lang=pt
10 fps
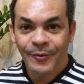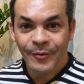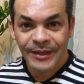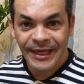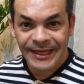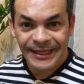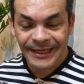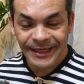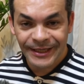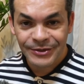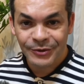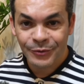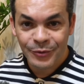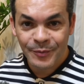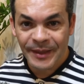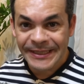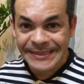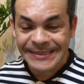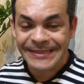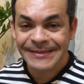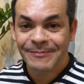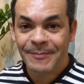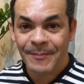o que é que ela acha dos pais